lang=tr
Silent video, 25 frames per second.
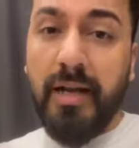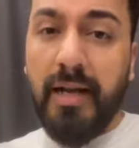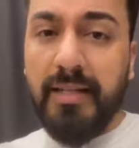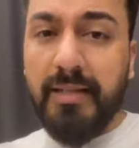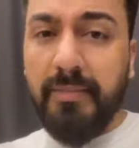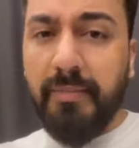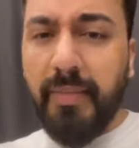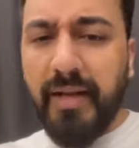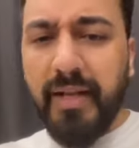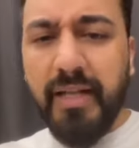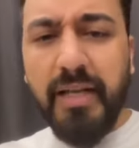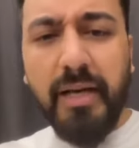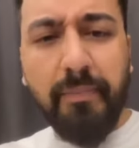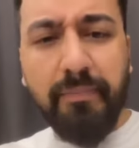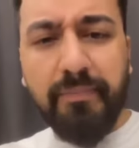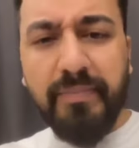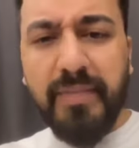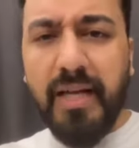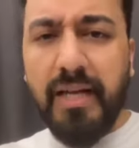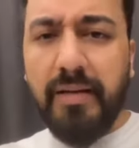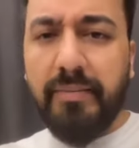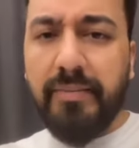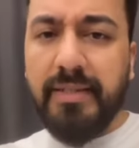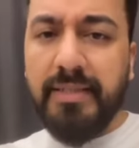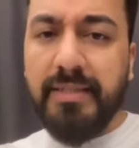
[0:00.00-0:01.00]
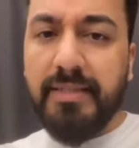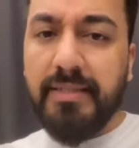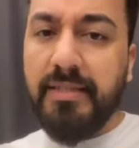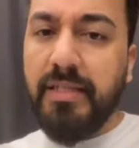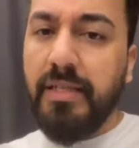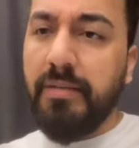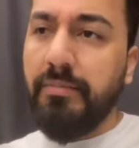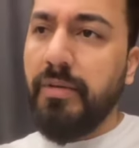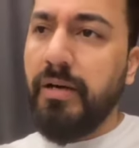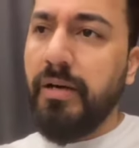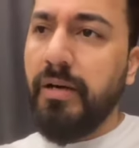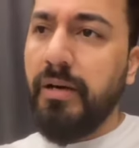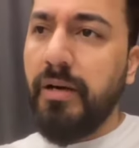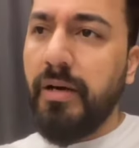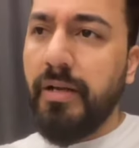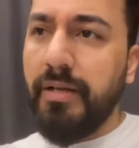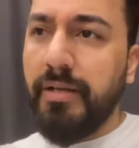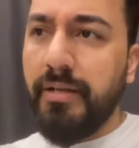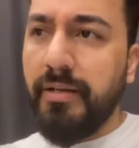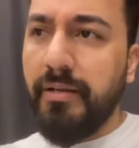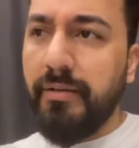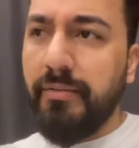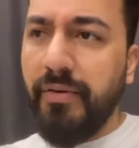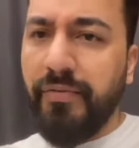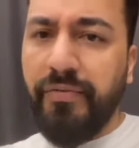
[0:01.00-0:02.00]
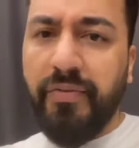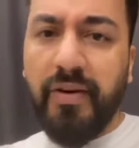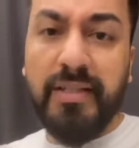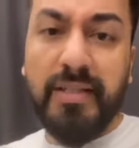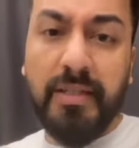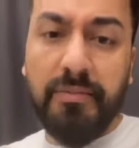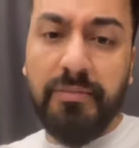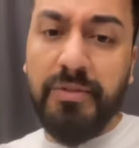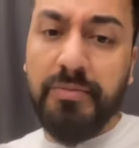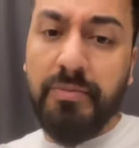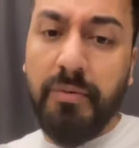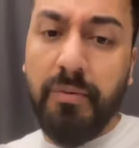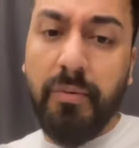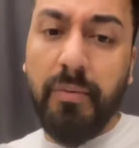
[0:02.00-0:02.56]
Hadi bana yap terbiyesizin ama hani vefat etmiş